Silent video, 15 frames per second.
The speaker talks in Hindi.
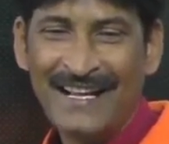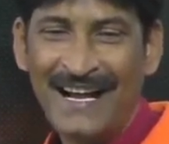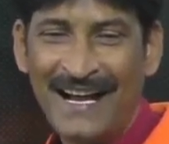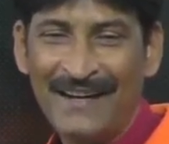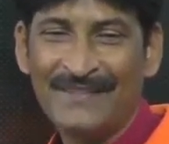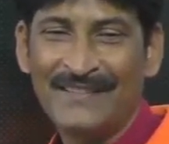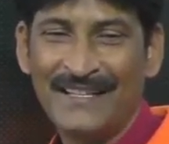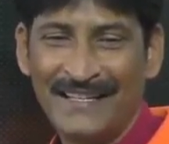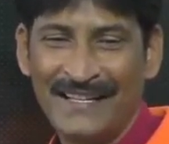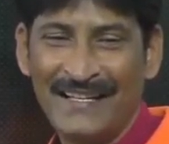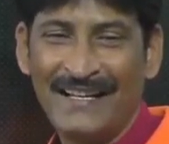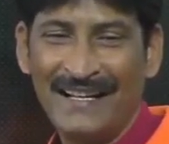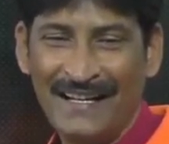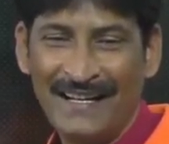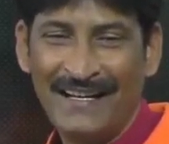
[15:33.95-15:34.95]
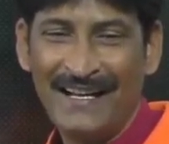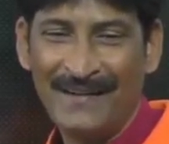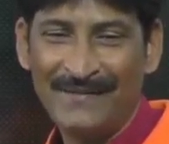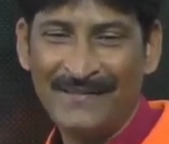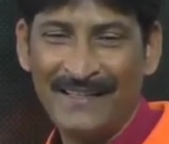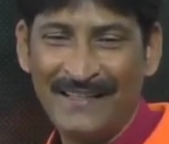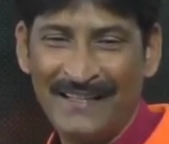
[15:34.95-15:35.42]
आफ्टर हाँ
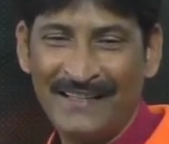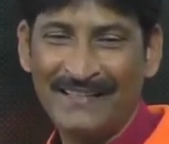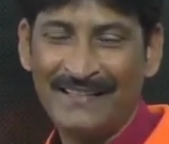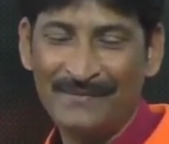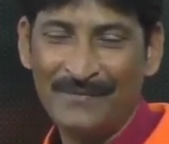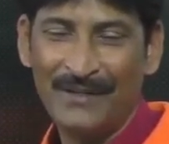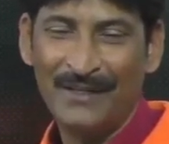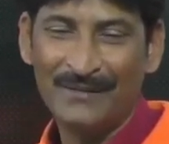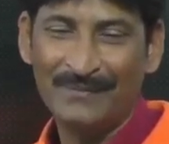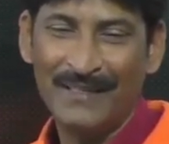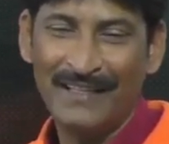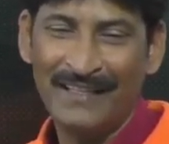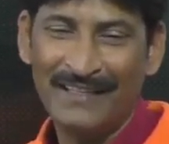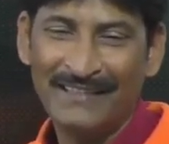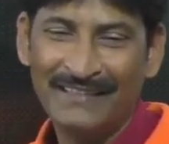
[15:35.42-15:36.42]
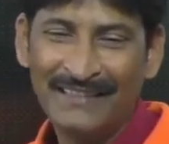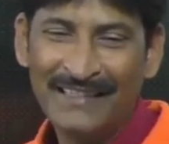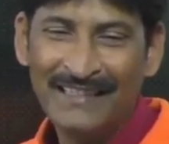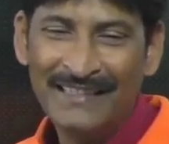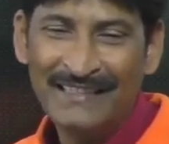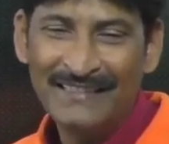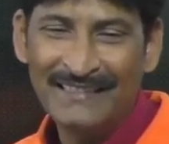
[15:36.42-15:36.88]
आफ्टर डेथ बहुत बढ़िया
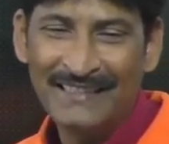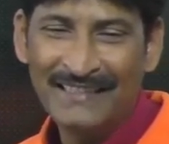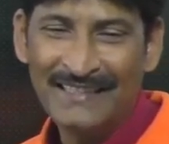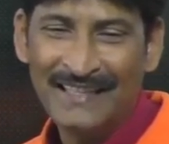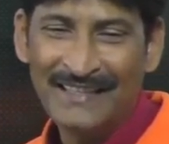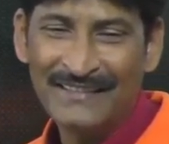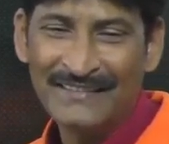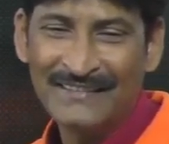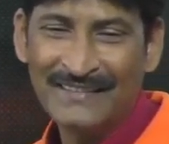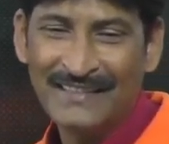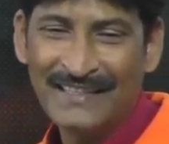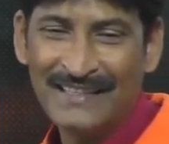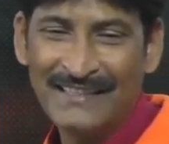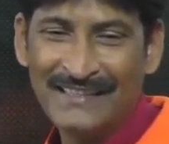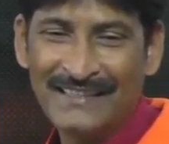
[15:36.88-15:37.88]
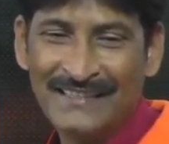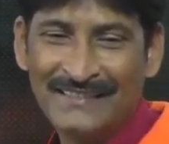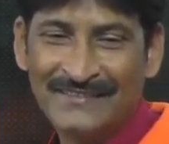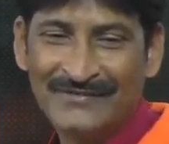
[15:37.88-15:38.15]
जिंदा लोगों के लिए